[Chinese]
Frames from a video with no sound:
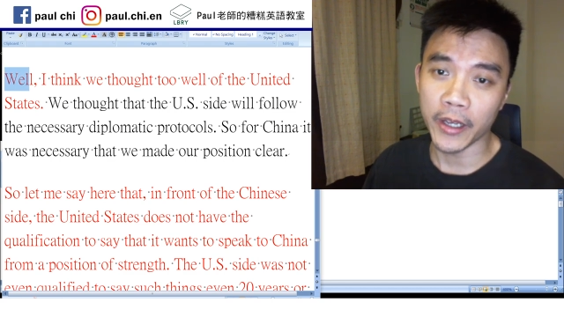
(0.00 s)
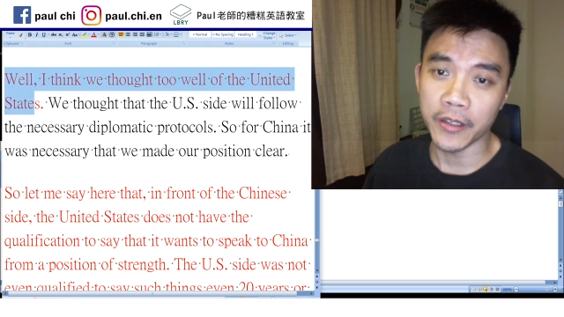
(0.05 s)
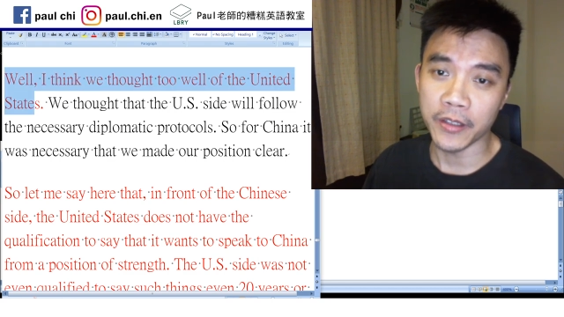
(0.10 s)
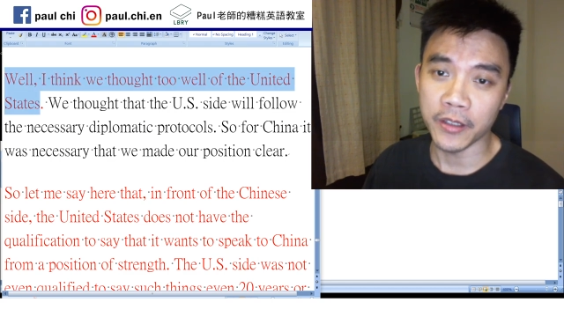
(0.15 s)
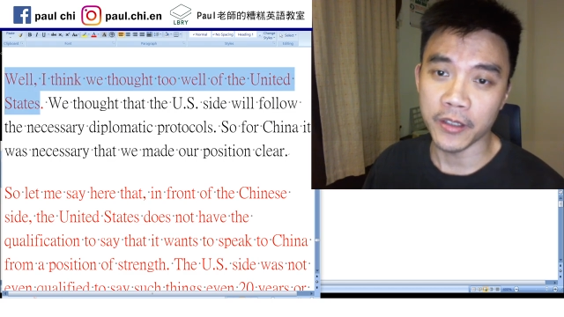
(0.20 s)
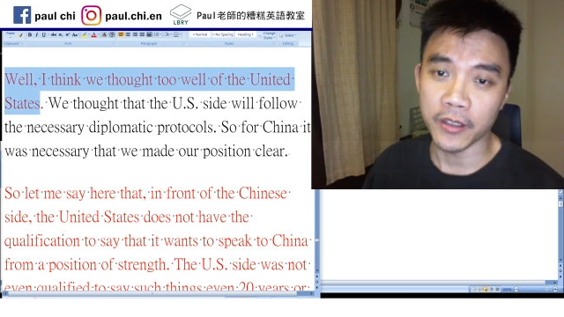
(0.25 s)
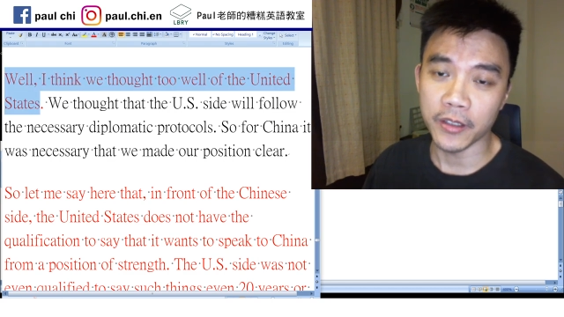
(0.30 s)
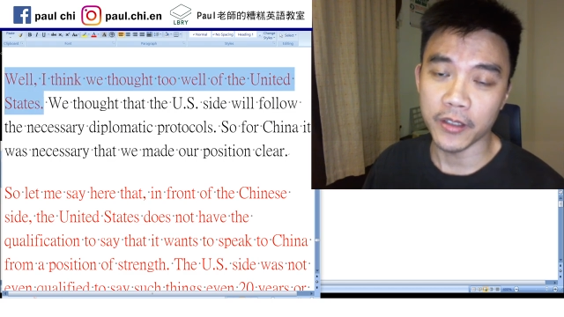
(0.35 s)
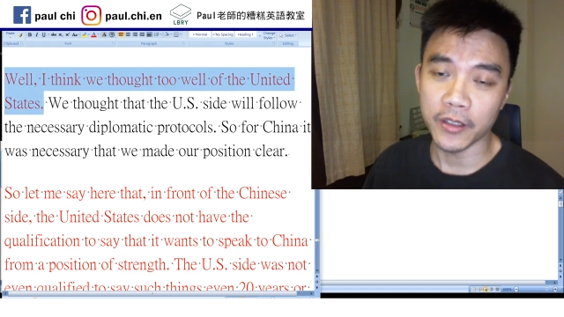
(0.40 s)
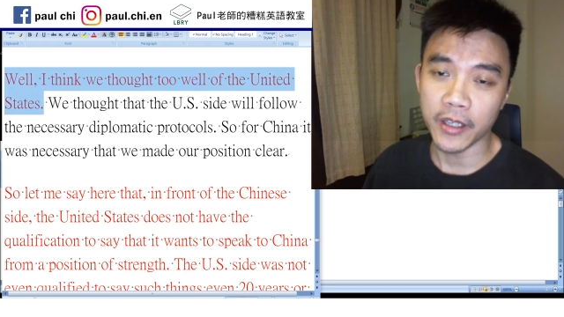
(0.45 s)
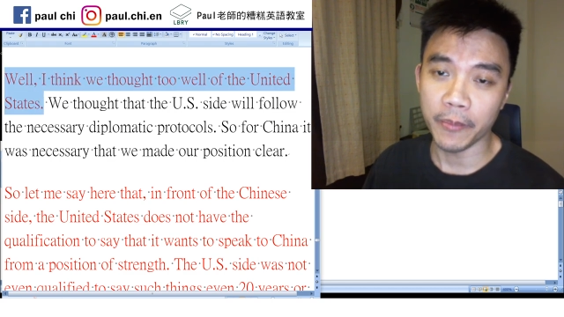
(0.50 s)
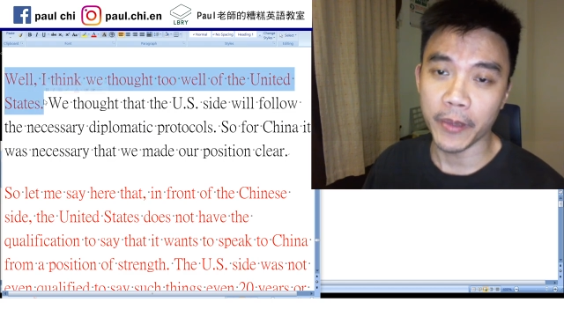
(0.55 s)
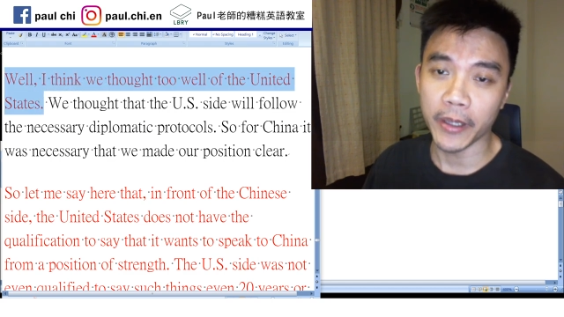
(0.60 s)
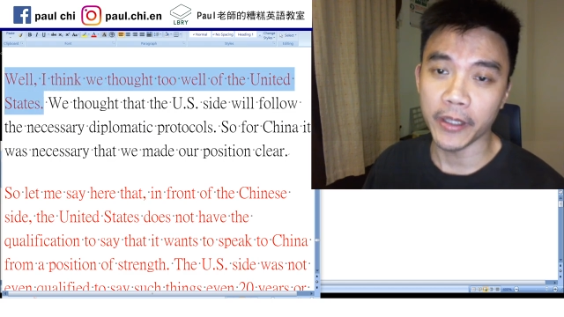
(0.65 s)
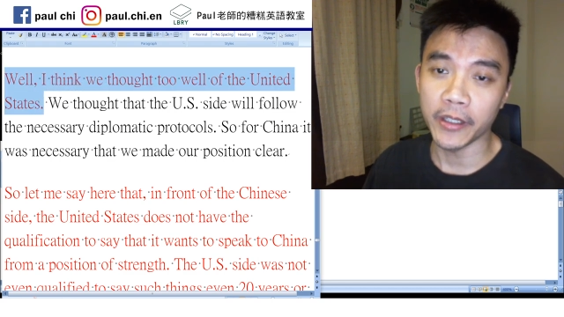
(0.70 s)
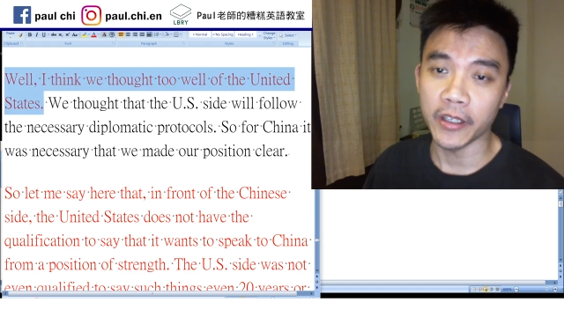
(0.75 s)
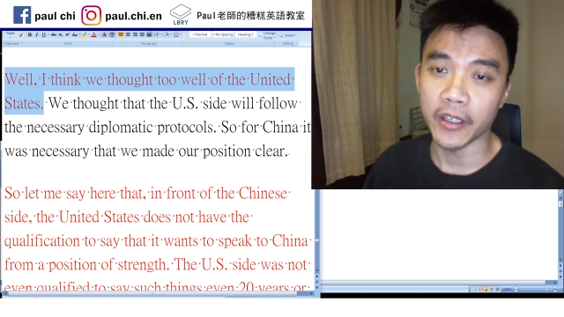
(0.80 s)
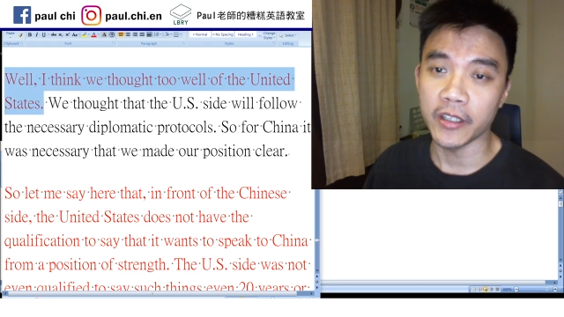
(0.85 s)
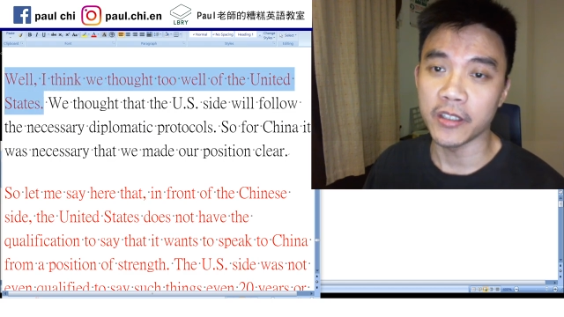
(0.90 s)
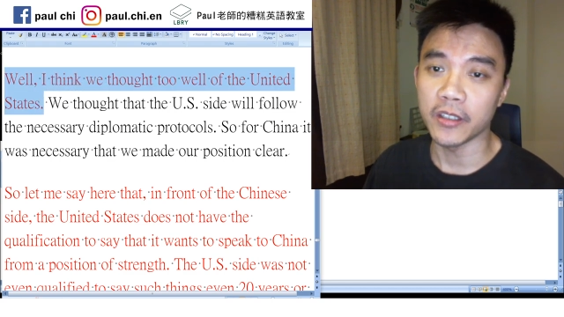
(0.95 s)
也是在
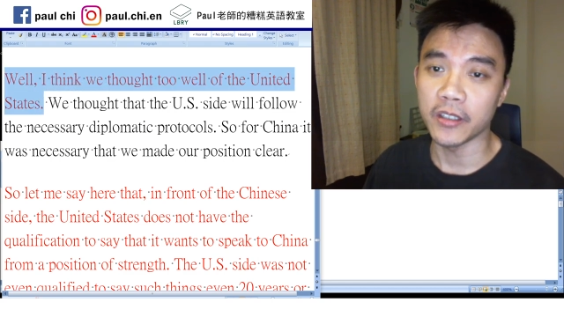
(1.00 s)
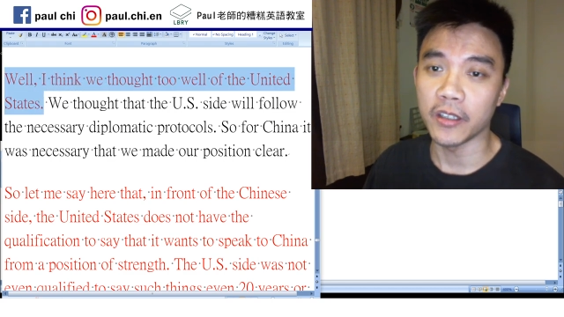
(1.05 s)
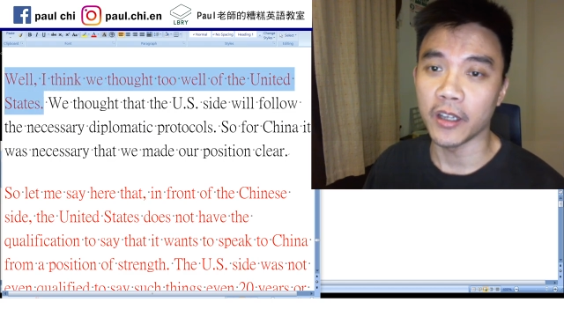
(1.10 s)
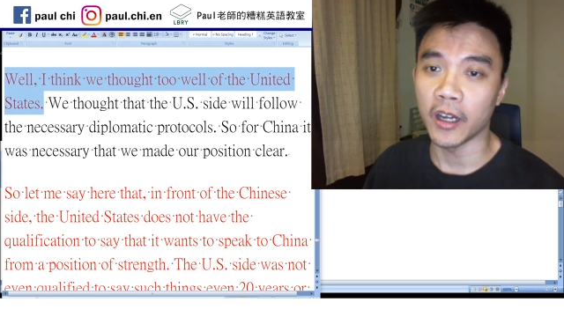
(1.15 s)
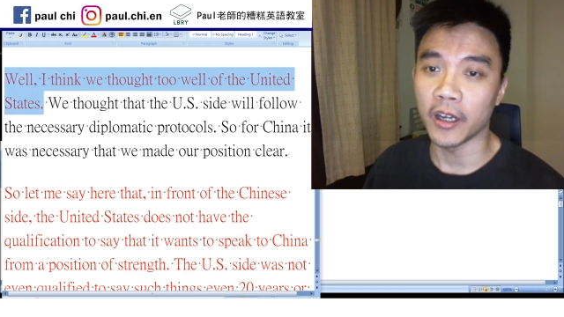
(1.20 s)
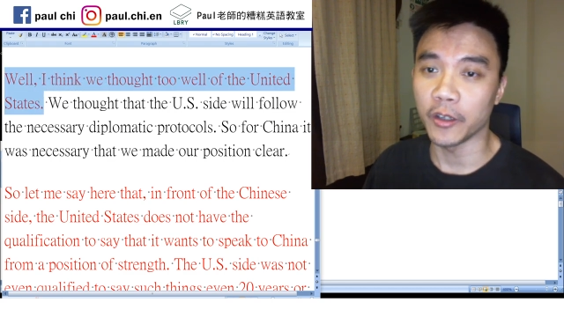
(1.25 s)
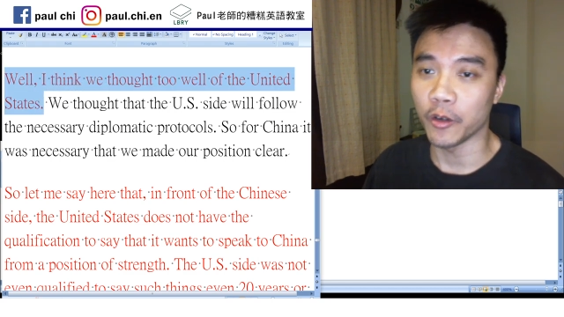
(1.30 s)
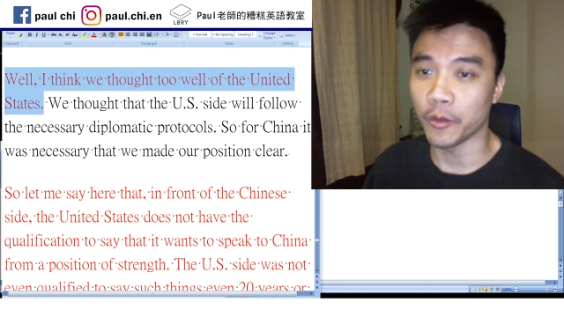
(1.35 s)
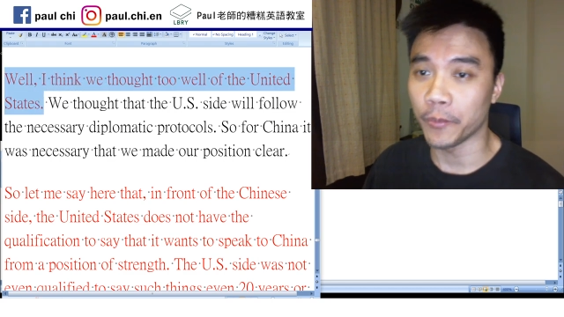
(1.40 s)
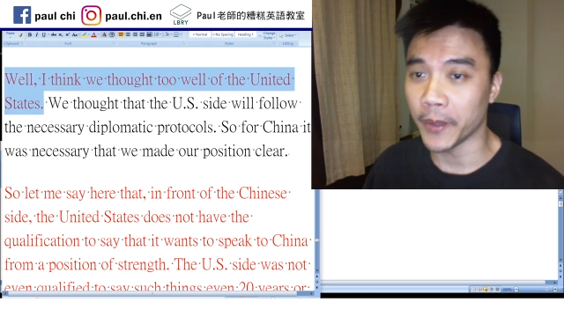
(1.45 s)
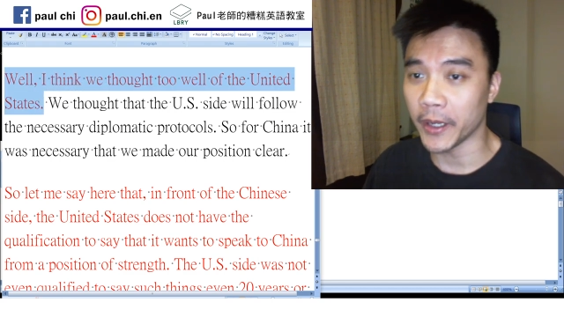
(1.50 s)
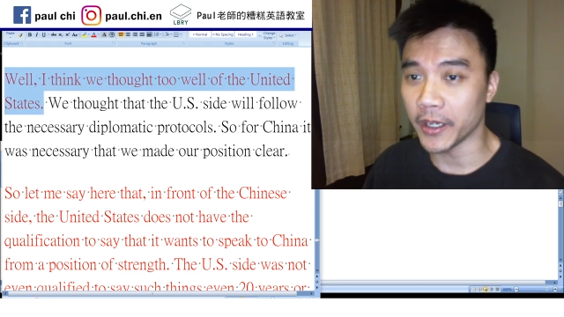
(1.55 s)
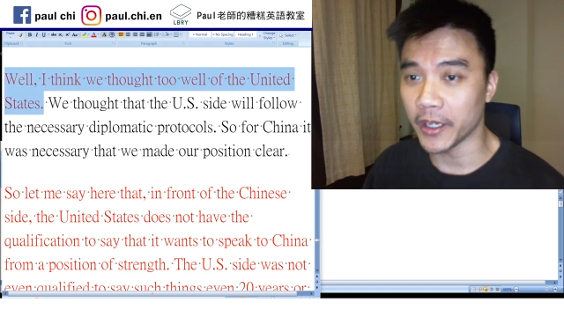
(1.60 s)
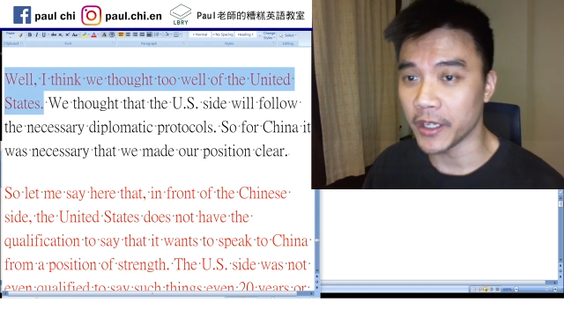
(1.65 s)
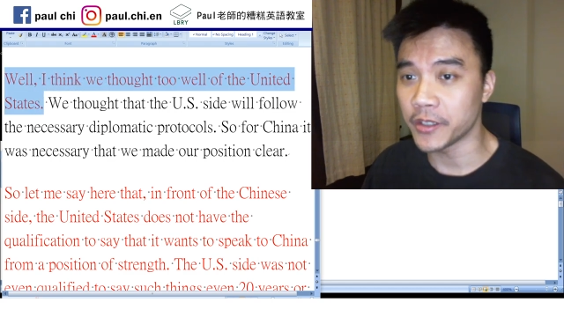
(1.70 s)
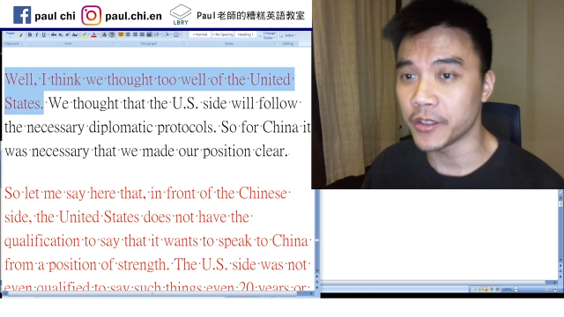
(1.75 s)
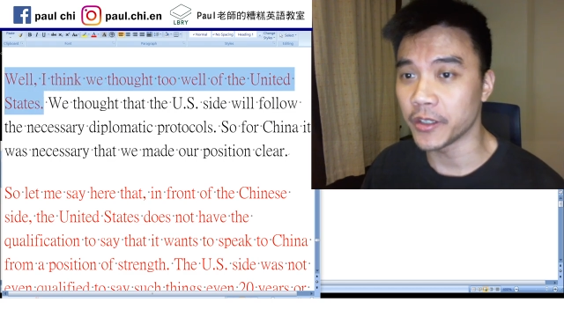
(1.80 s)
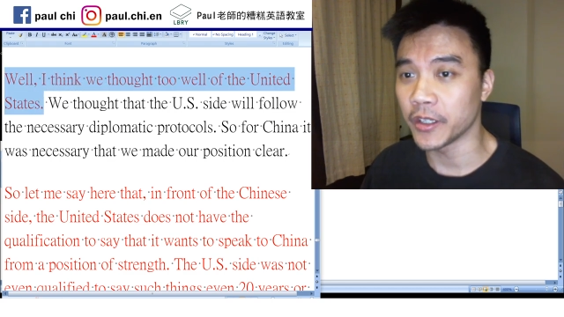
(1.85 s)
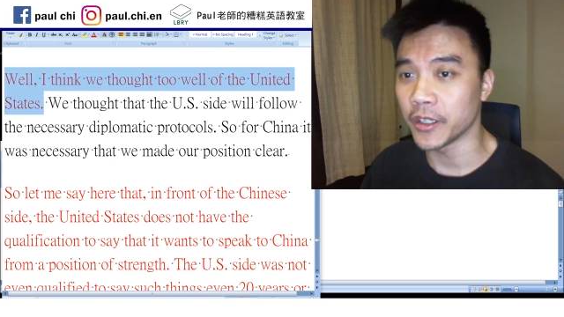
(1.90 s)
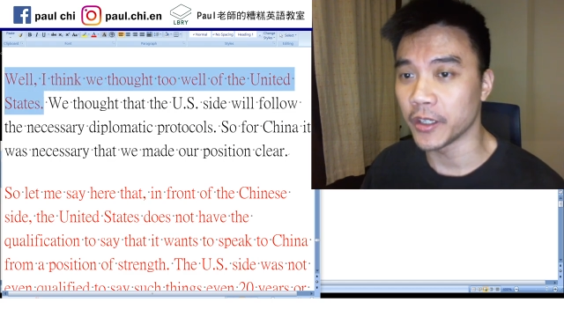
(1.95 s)
媒体呃有被
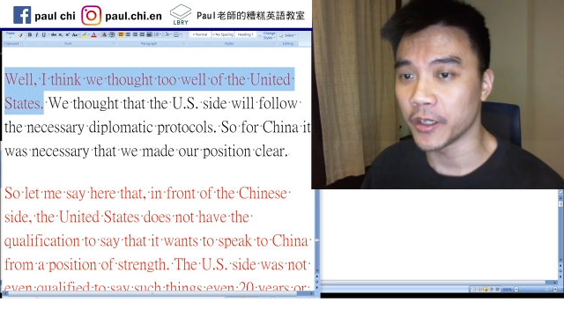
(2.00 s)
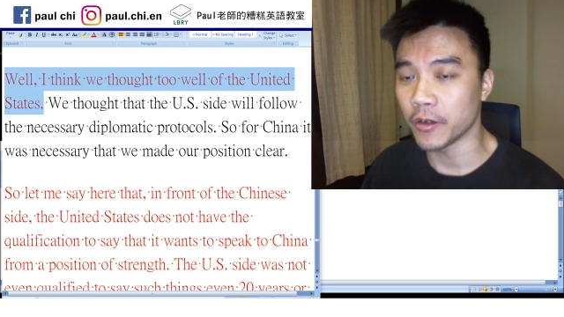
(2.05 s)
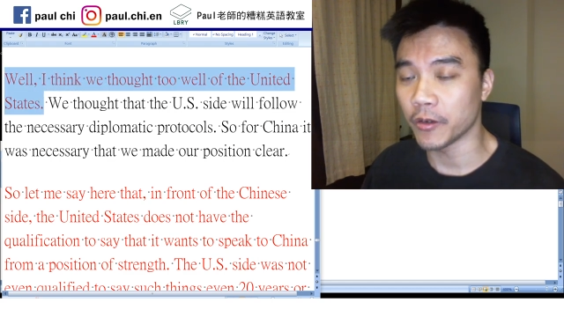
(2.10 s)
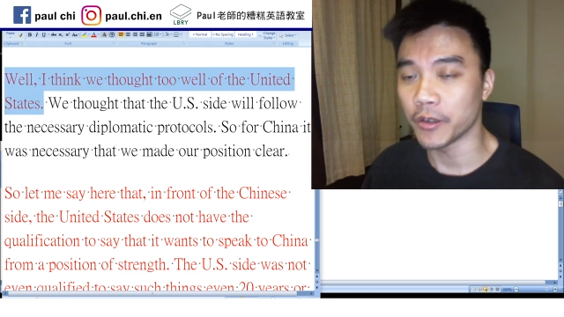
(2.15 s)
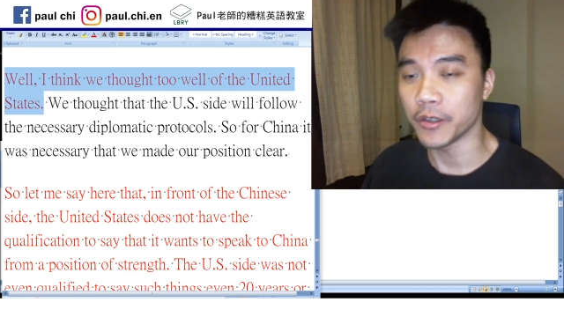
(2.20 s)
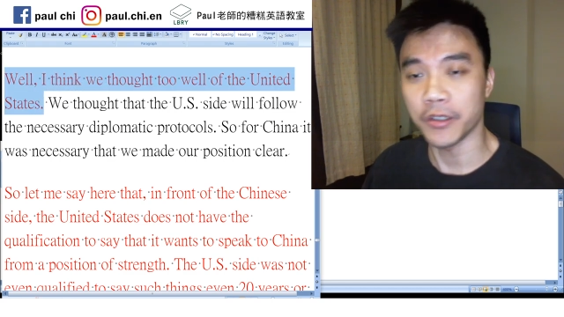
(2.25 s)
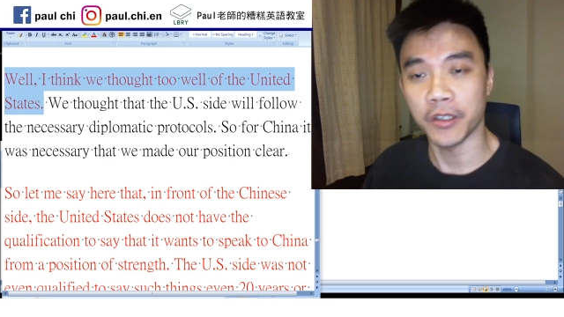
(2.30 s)
一直引用，